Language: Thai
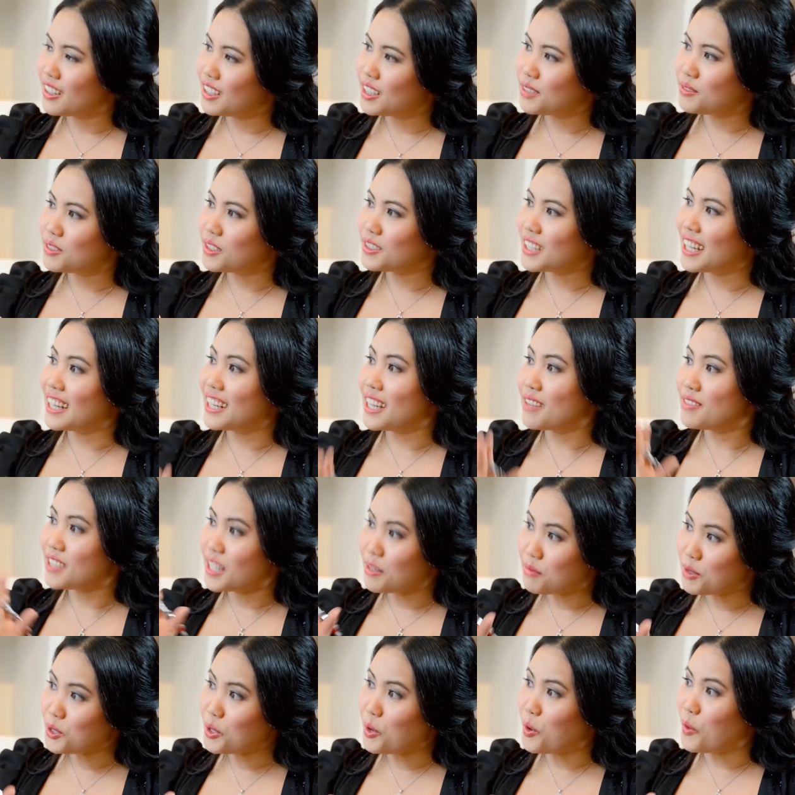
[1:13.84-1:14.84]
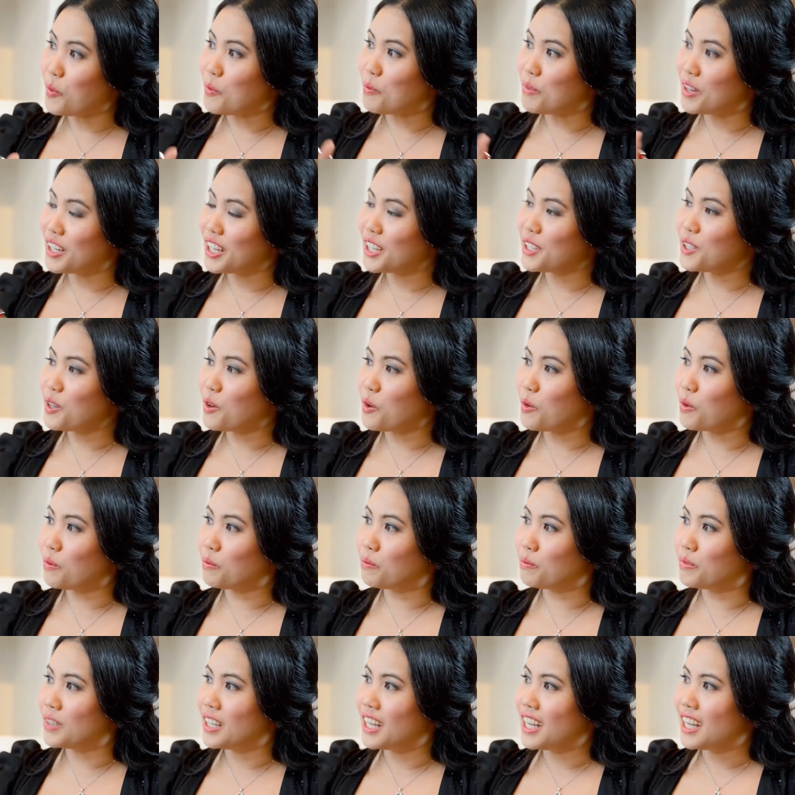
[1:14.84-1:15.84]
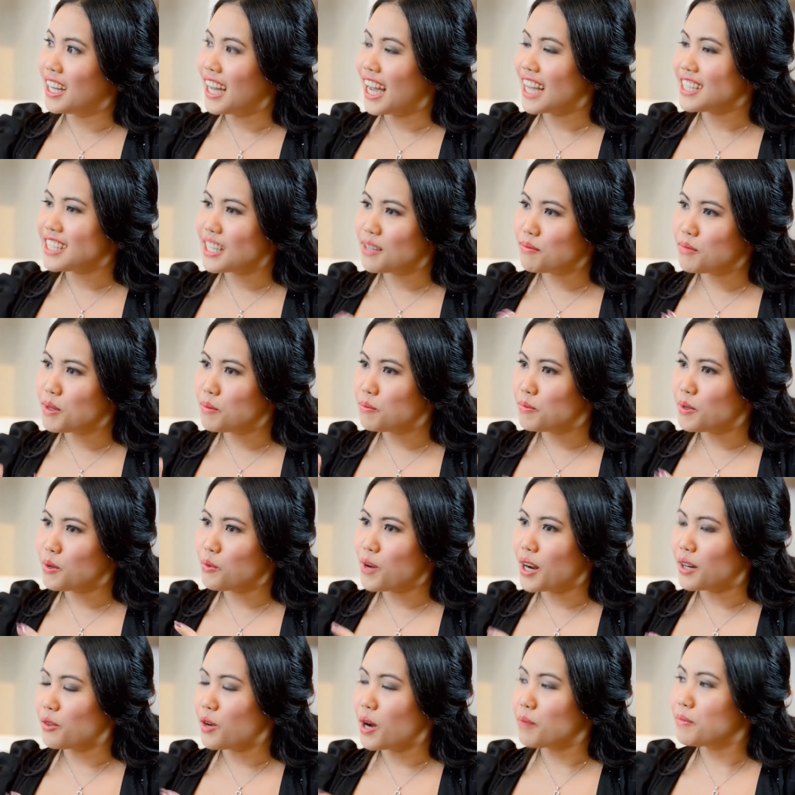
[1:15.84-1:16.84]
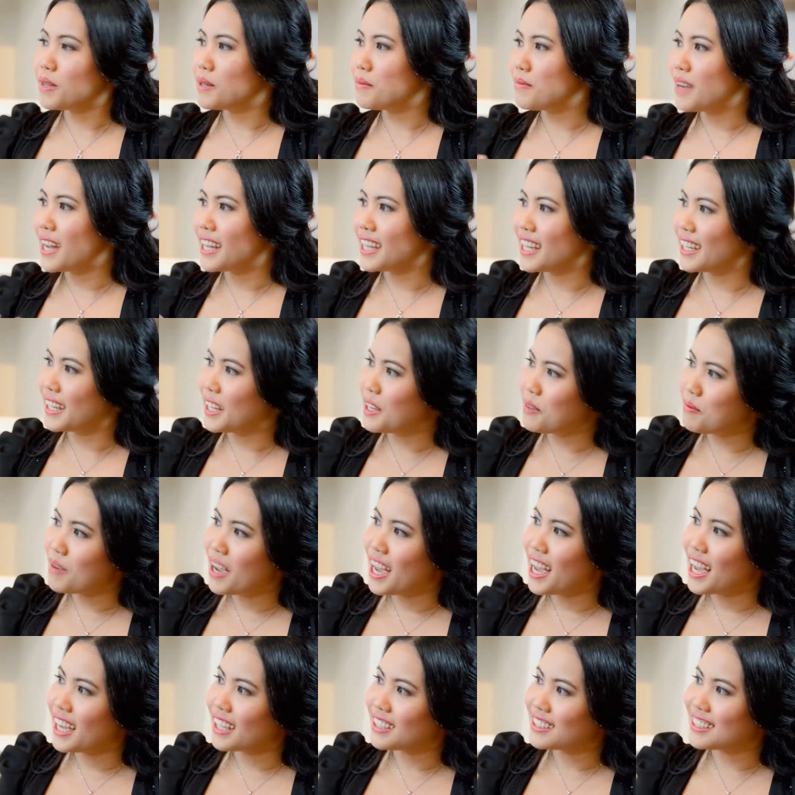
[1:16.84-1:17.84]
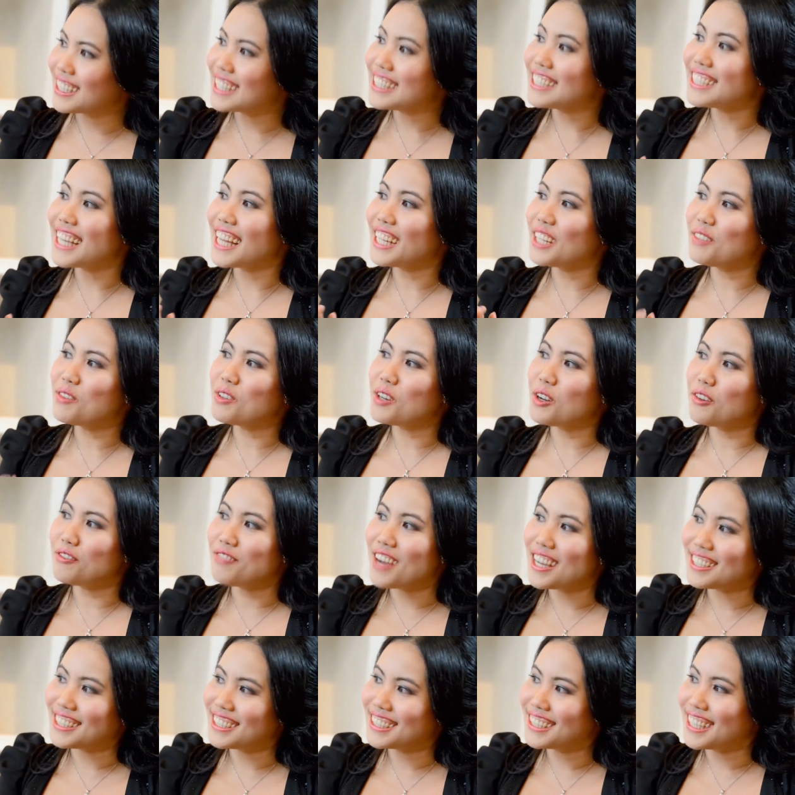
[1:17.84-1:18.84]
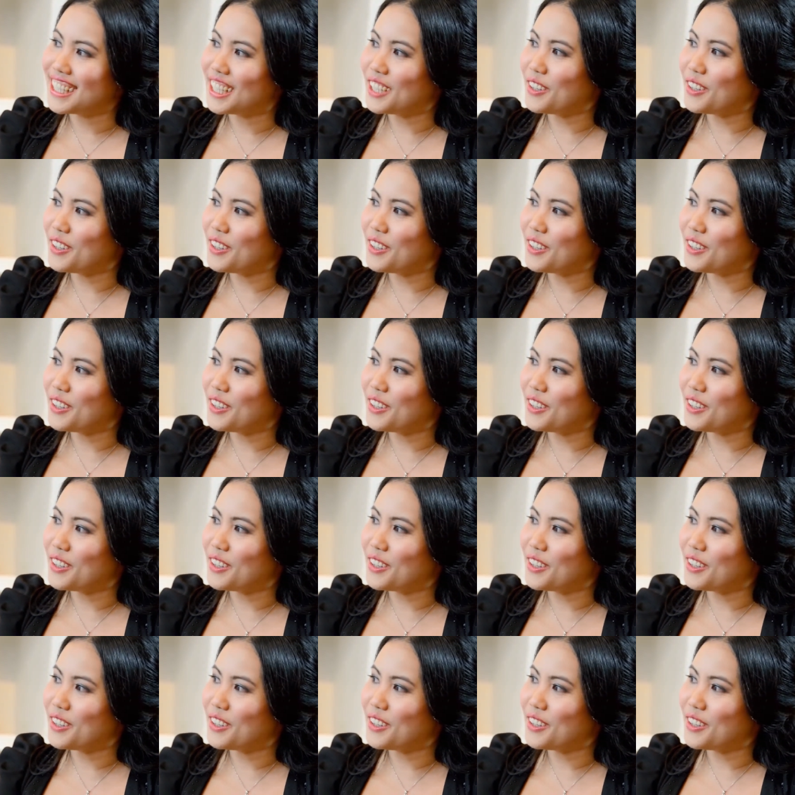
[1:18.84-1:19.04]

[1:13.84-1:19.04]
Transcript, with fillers: เริ่มตั้งแต่เรียนชั้นประถมมัธยม อาจารย์มีประวัติความเป็นมาอย่างไงบ้าง สั้นๆ ให้พวกเราฟังสัก